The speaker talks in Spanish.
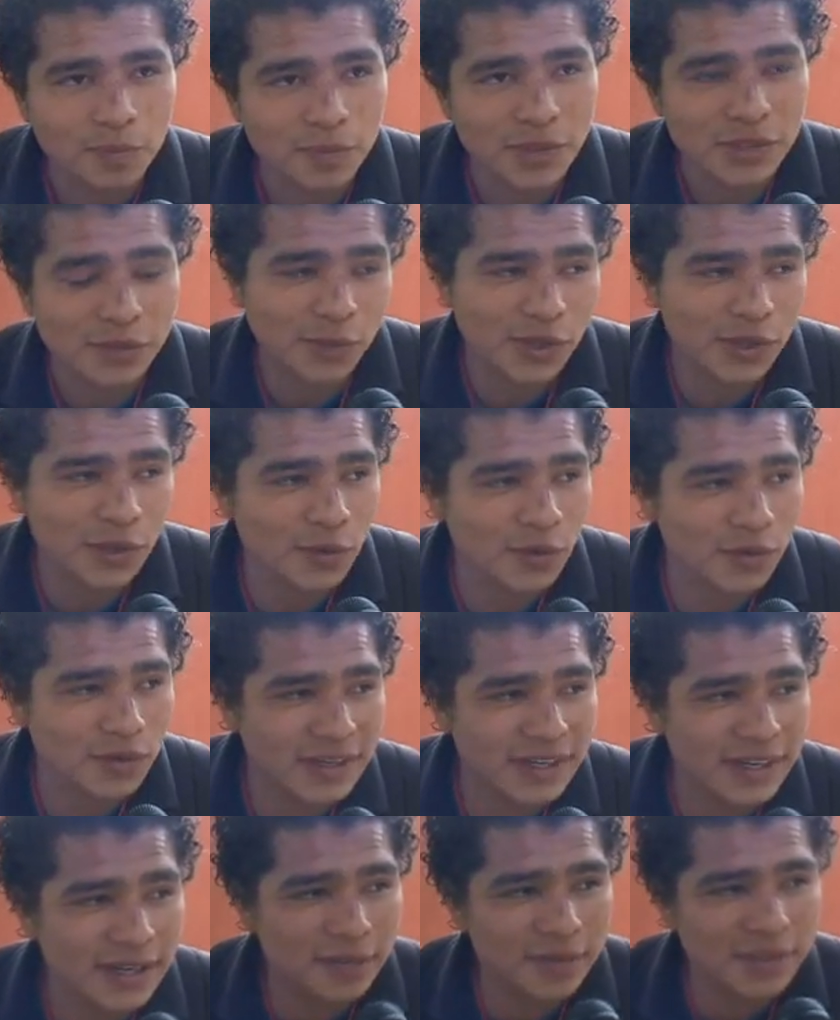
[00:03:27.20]
Pues bueno,
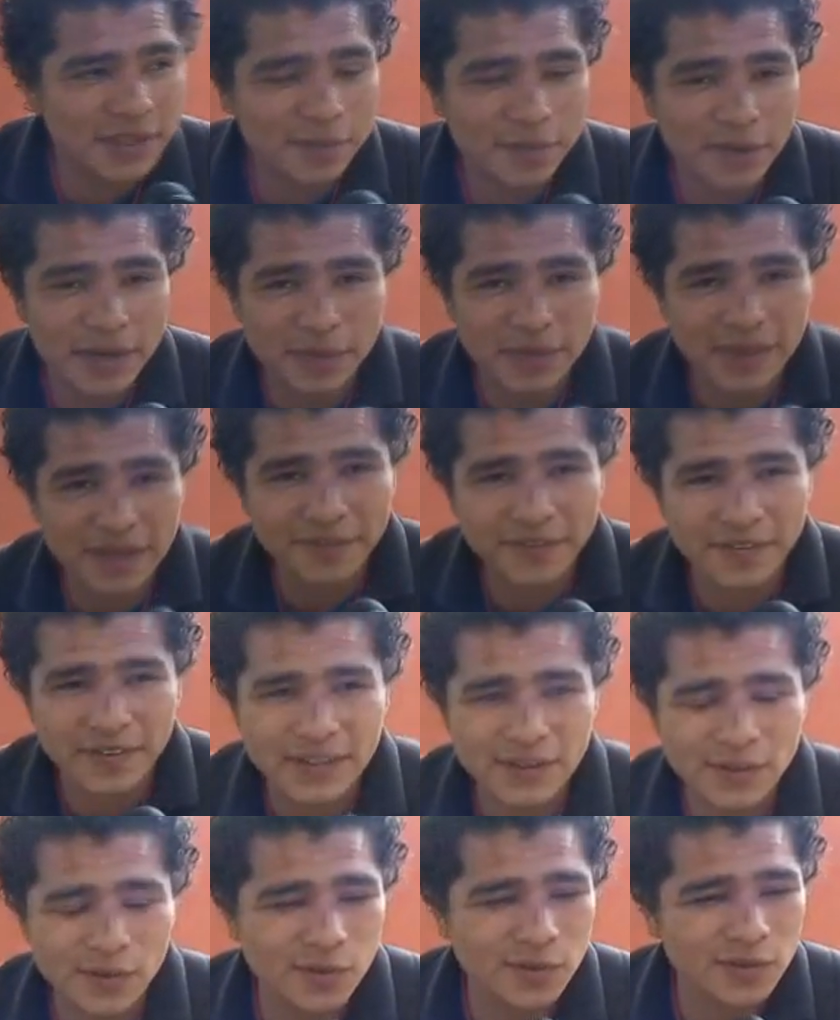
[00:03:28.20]
realmente para mí el
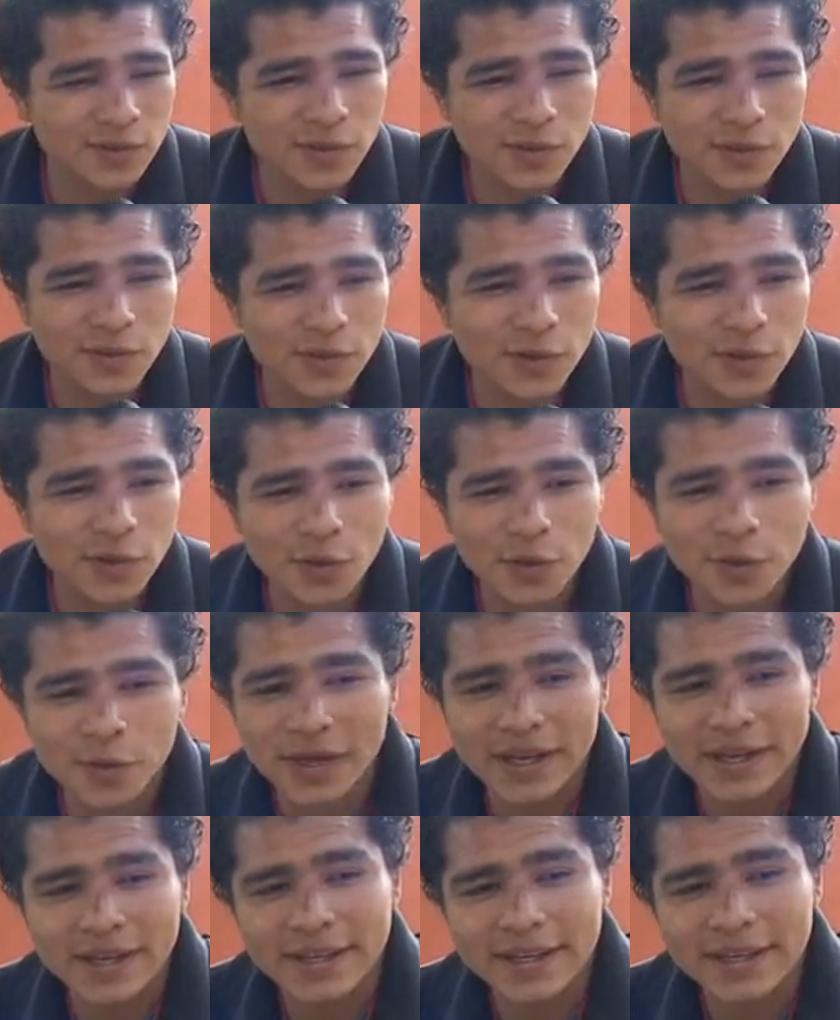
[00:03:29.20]
free no, no, no, no, no
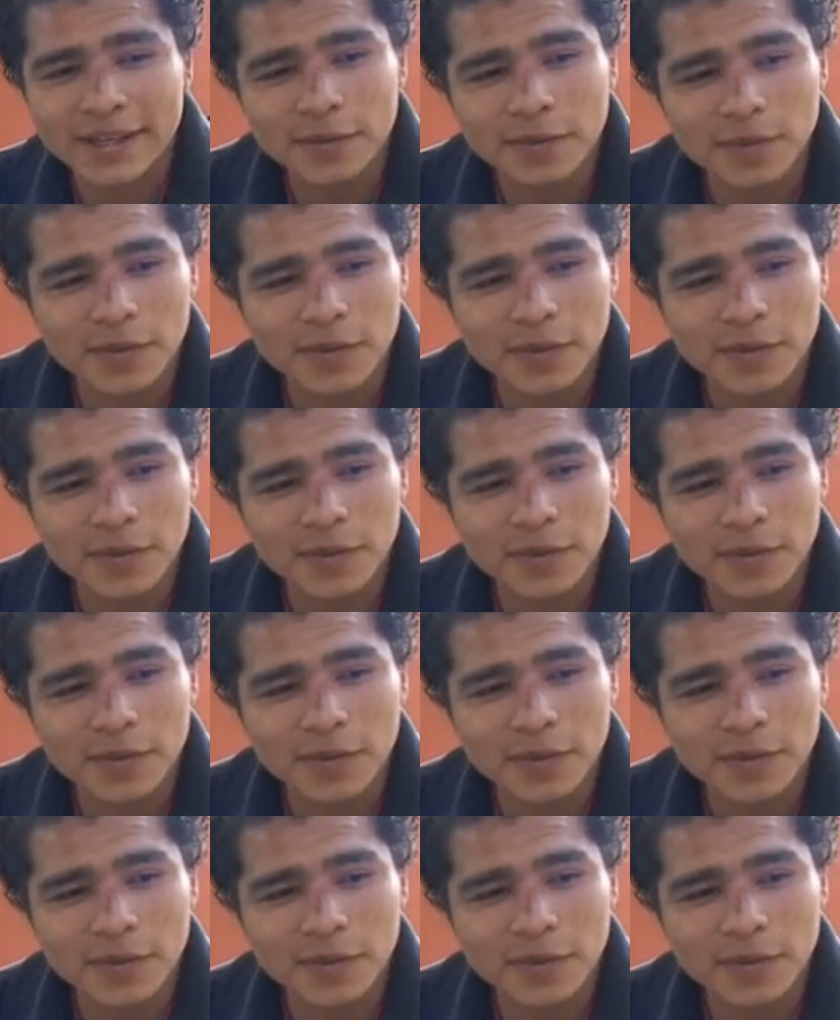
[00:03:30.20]
vale. ¿eh?